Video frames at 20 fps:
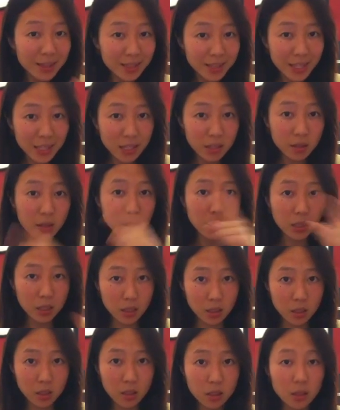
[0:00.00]
近
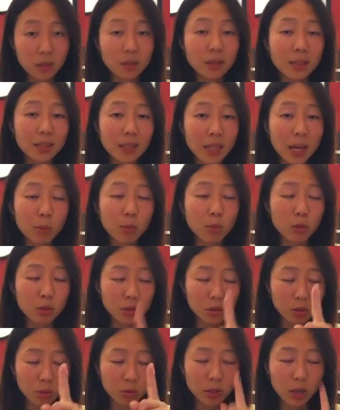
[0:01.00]
期的能量波
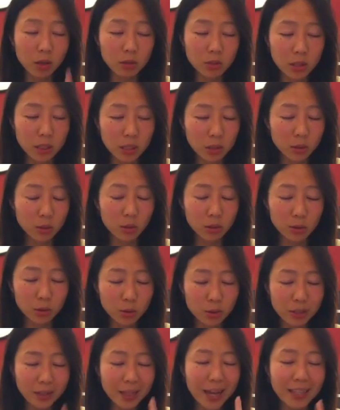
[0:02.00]
走到新轮，
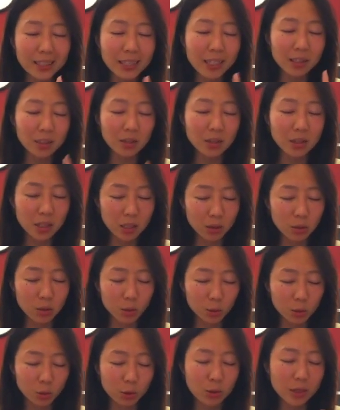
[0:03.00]
所以大家的新
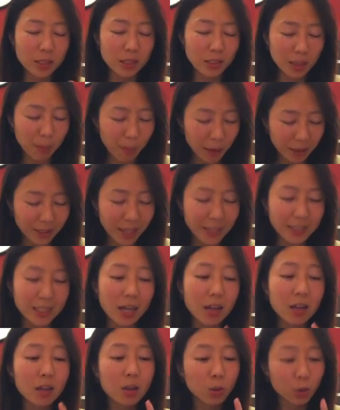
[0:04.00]
轮，我最近也在帮大
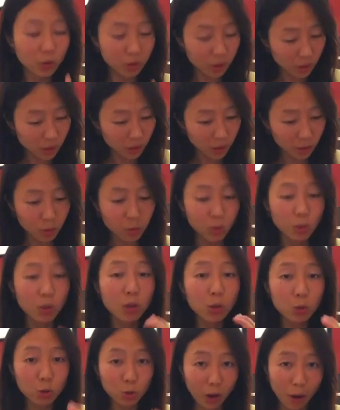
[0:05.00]
家，我的客户
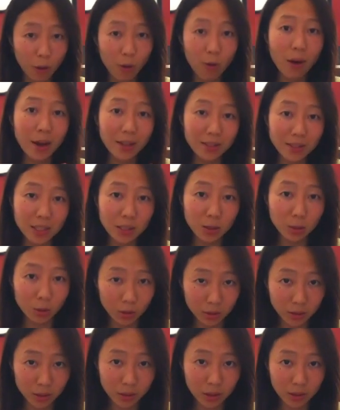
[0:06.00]
转化新
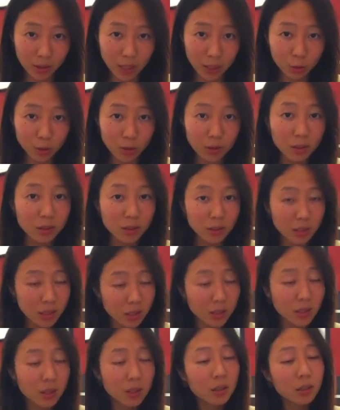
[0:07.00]
轮的能量。所以你的
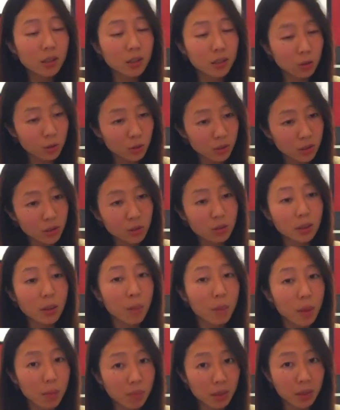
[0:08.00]
心可能最近有点
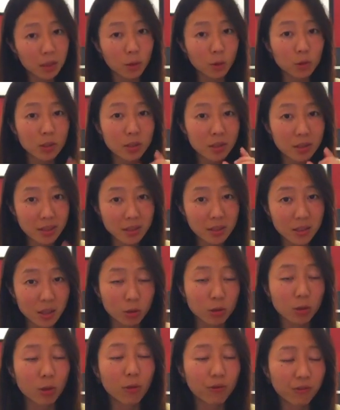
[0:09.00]
闷闷的，或是心
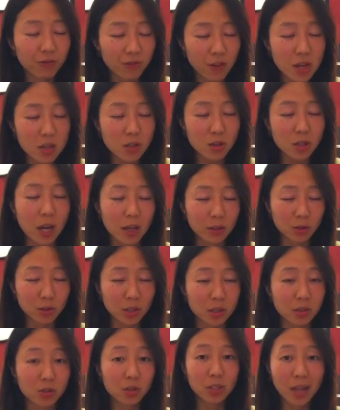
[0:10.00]
绞痛，非常
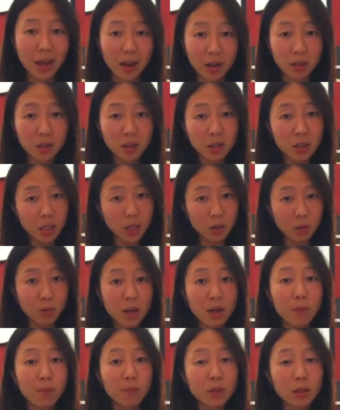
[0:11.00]
正常。因
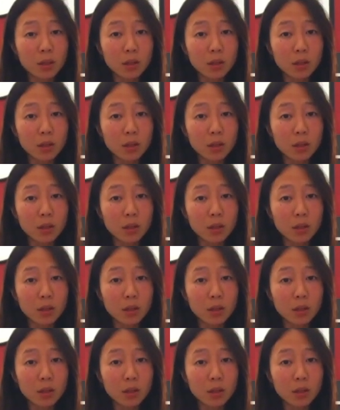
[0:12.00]
为